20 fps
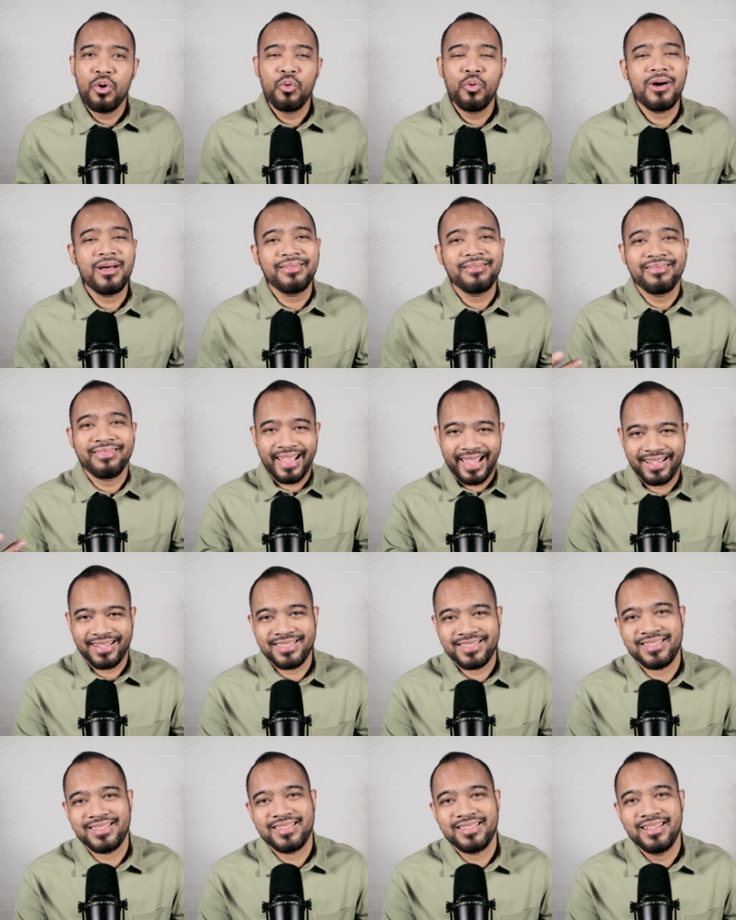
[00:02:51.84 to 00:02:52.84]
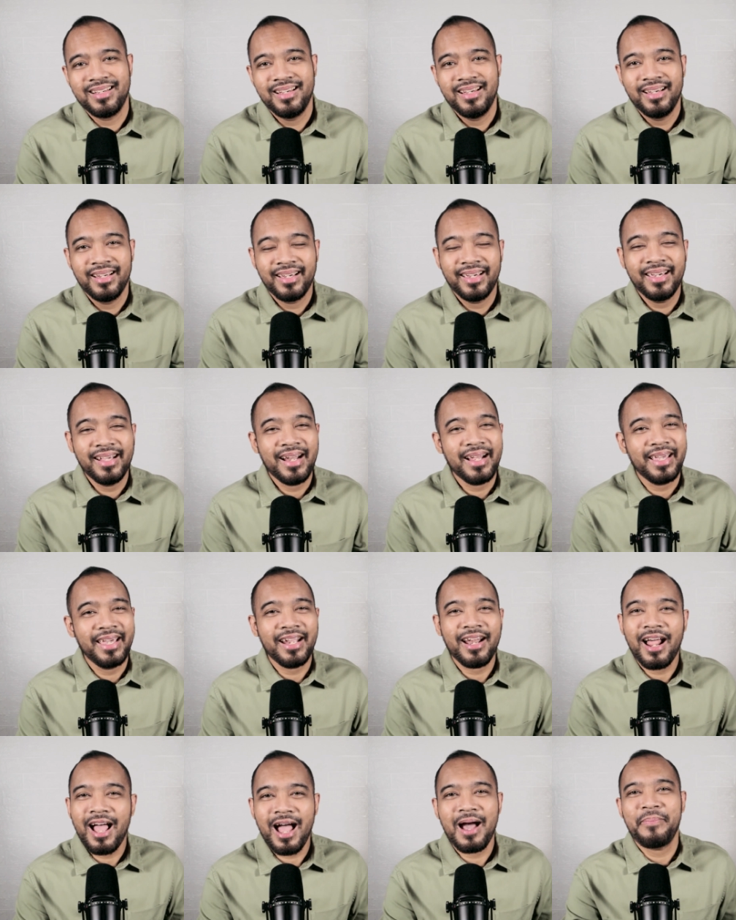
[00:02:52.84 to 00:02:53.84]
what next?
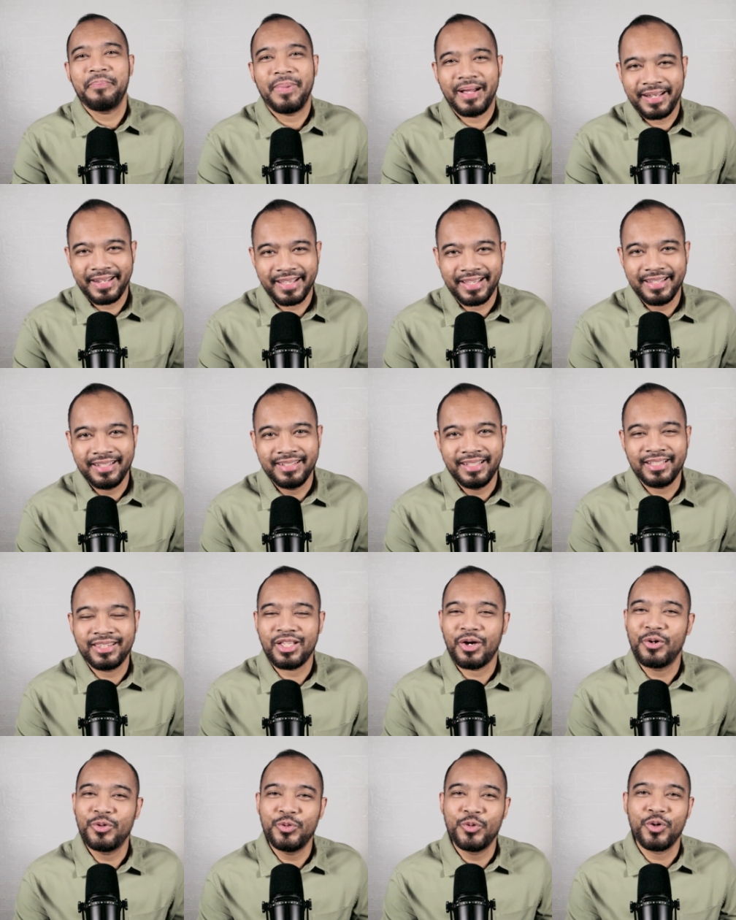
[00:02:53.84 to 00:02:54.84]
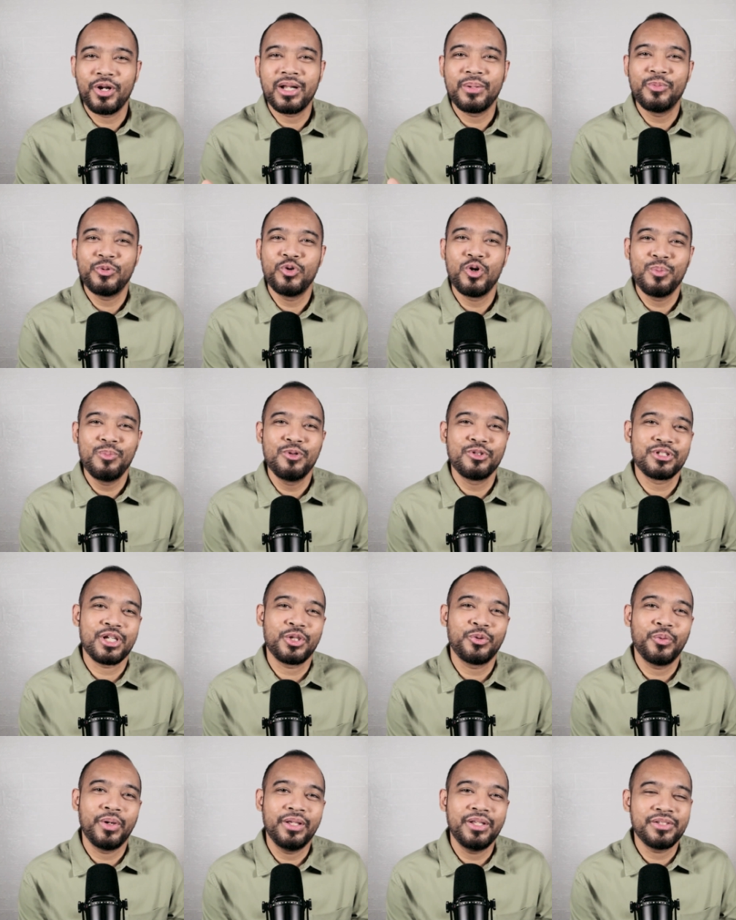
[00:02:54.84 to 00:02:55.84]
Kira-kira apa nih? Di tahun 2021
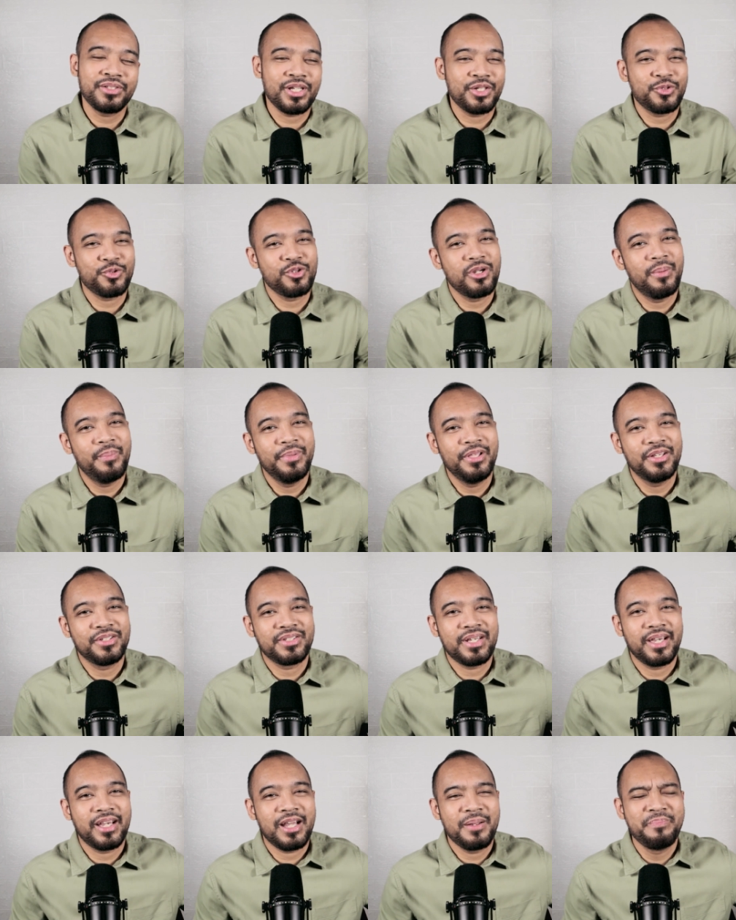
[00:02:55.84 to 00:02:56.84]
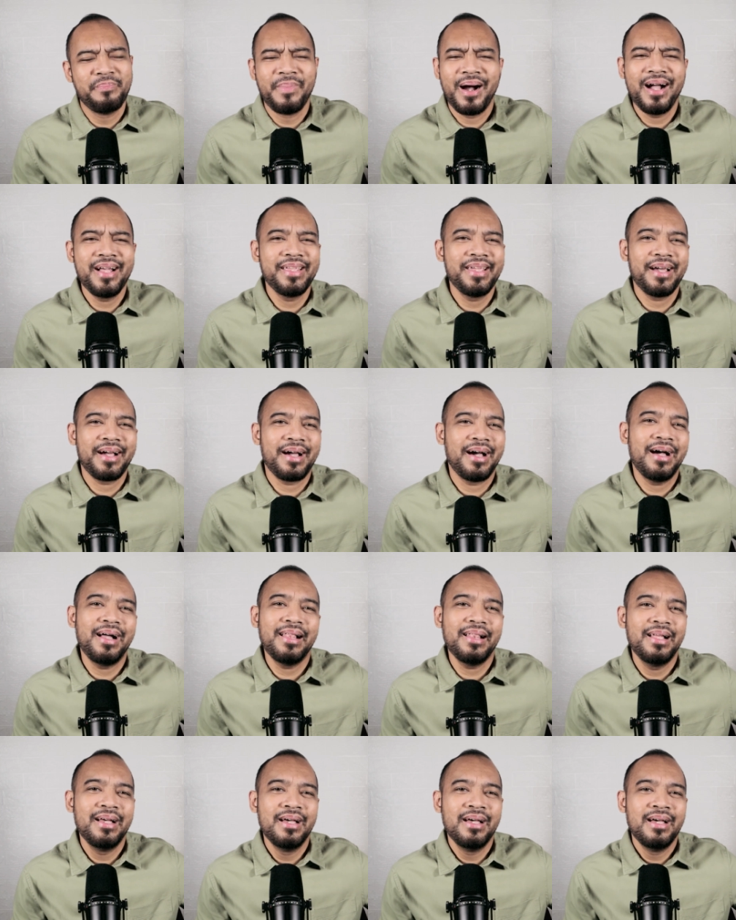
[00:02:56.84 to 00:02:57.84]
ini saya sudah menyelesaikan banyak
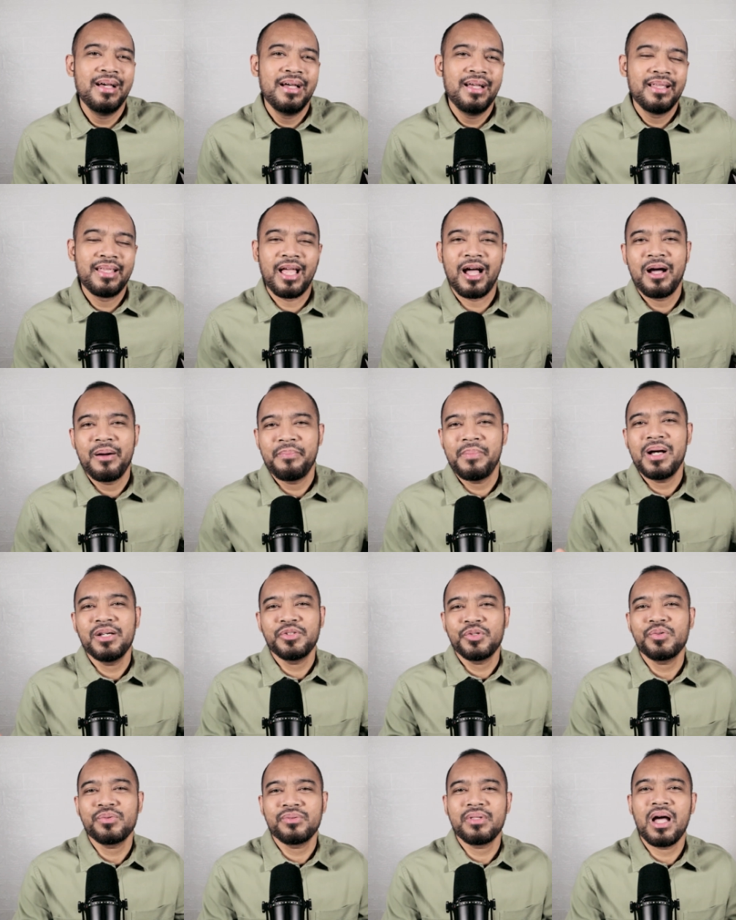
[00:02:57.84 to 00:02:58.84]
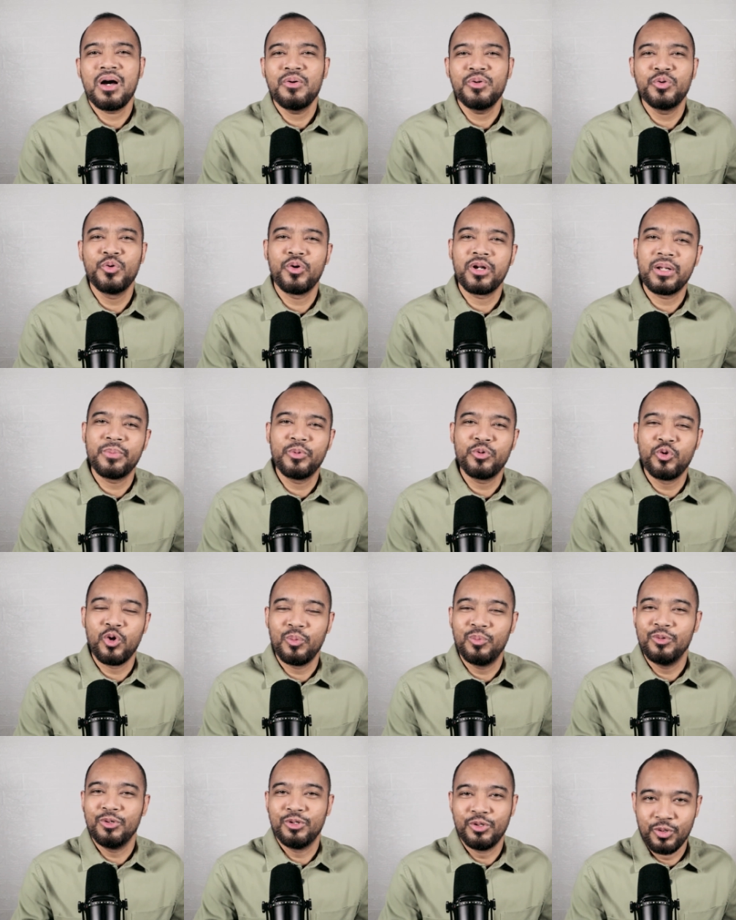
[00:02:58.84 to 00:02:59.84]
hal. Nah, masuk tahun
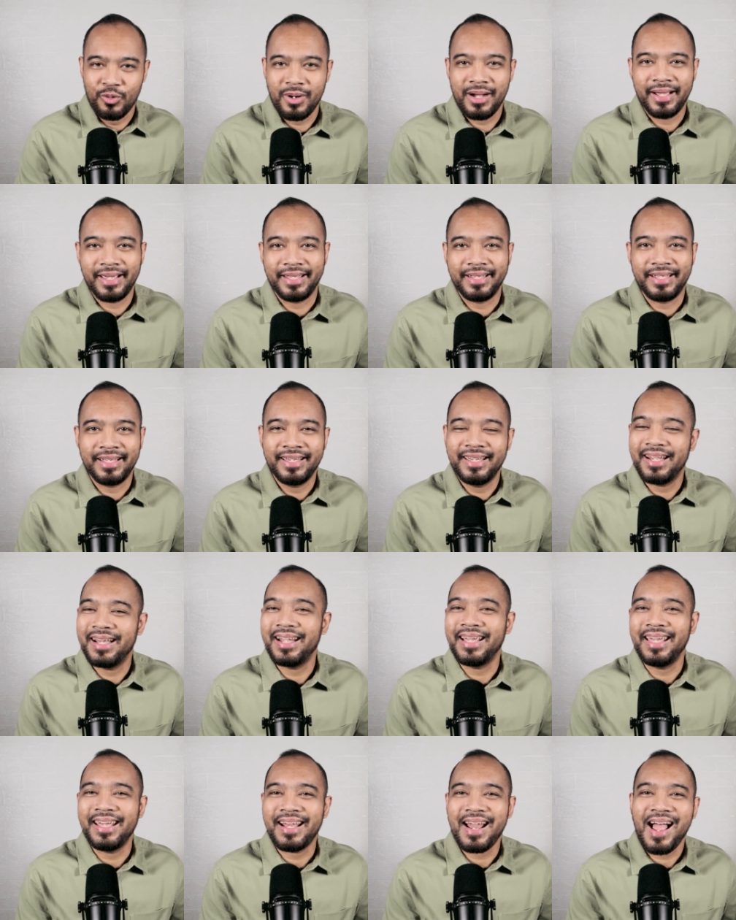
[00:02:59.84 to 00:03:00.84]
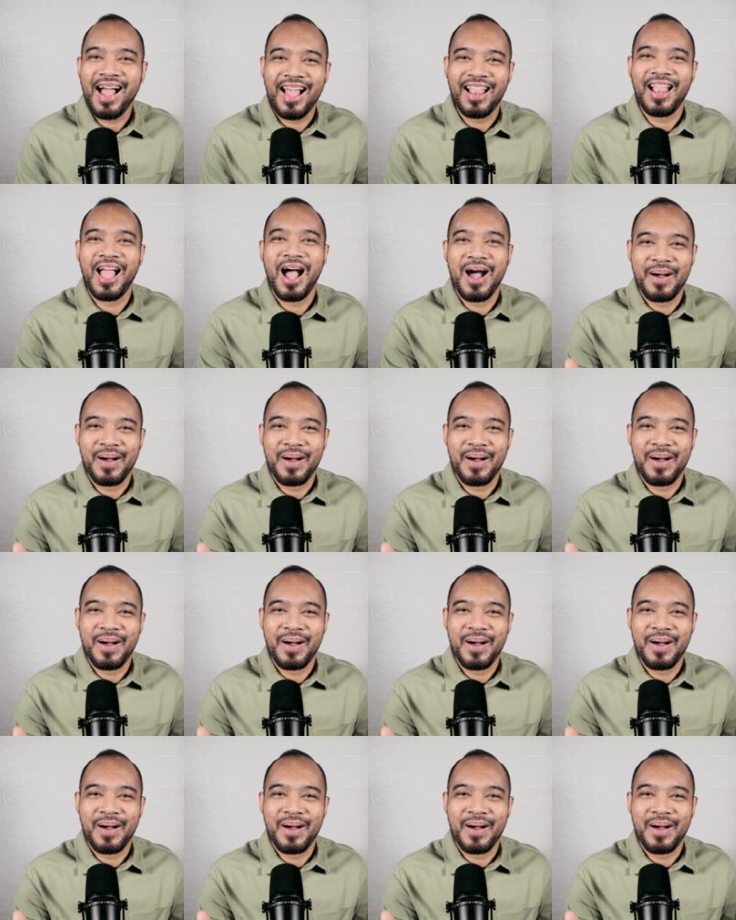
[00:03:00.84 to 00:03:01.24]
2022 ini, kira-kira hal